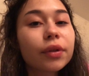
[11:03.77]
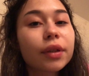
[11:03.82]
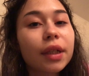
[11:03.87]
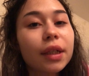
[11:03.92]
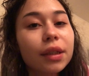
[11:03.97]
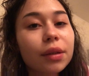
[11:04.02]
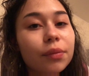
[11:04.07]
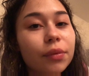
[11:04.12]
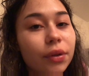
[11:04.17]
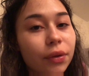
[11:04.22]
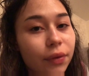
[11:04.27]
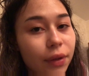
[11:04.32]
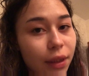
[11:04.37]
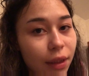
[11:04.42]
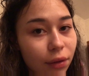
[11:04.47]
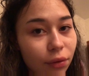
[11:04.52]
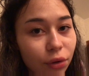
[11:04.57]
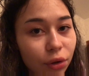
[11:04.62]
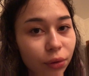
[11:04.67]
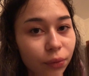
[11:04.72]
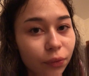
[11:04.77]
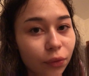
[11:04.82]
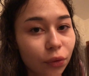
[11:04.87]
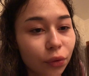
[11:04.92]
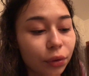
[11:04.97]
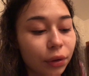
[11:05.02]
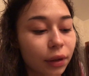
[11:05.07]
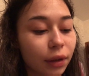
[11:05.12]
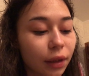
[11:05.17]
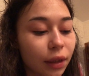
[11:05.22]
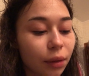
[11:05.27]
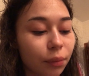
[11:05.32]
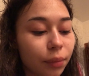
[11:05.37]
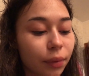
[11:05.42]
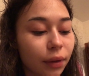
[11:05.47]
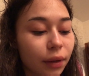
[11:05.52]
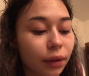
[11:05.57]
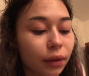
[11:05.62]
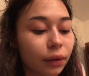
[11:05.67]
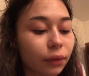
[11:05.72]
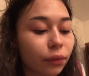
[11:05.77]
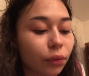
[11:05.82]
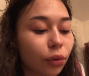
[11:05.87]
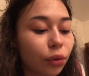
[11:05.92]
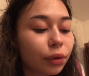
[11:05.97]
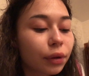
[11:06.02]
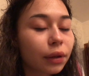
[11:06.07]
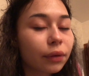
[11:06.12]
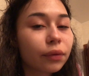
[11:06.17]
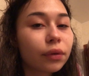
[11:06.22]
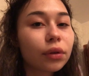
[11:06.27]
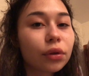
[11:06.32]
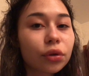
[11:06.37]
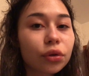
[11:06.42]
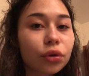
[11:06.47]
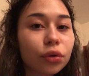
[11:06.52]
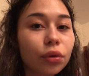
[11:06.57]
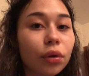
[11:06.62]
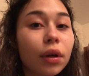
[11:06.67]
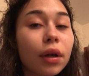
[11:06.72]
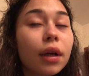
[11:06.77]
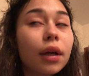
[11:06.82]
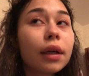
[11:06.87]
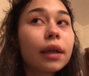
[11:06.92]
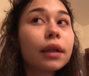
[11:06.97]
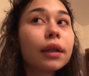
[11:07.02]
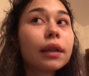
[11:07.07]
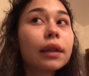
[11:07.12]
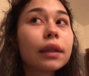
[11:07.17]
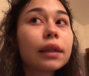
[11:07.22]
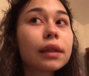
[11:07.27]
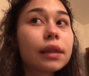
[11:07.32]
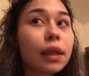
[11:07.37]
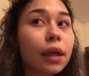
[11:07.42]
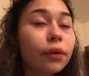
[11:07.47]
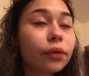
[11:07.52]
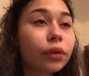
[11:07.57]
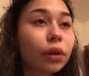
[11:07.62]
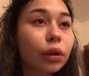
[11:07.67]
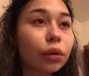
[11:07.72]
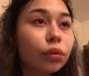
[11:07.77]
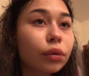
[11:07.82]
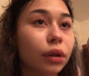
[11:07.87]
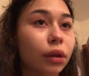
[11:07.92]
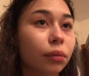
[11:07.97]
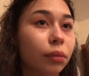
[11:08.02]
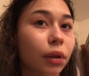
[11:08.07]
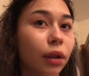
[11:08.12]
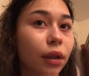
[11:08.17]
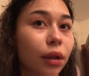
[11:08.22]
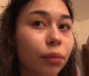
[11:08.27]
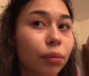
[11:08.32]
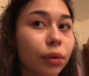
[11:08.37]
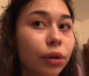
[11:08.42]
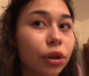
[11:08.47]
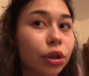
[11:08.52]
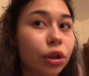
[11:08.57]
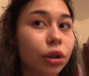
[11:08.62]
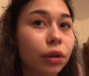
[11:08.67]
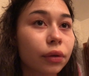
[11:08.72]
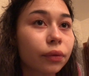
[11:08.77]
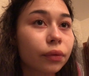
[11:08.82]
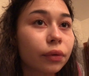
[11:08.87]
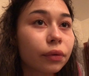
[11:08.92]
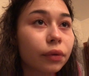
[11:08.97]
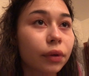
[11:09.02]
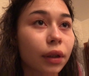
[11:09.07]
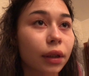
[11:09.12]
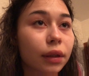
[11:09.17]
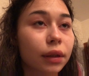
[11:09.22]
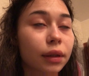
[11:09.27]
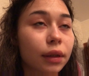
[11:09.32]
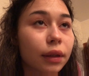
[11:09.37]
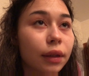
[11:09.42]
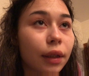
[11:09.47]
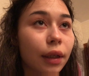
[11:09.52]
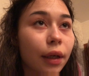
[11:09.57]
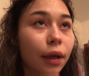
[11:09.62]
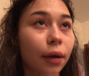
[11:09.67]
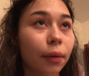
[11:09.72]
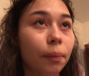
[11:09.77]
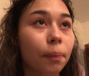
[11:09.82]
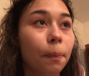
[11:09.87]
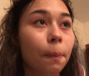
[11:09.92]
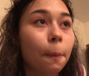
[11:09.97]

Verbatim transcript: встретимся в следующем влоге, либо этот влог я выложу завтра утром, как обычно, в 12 дня,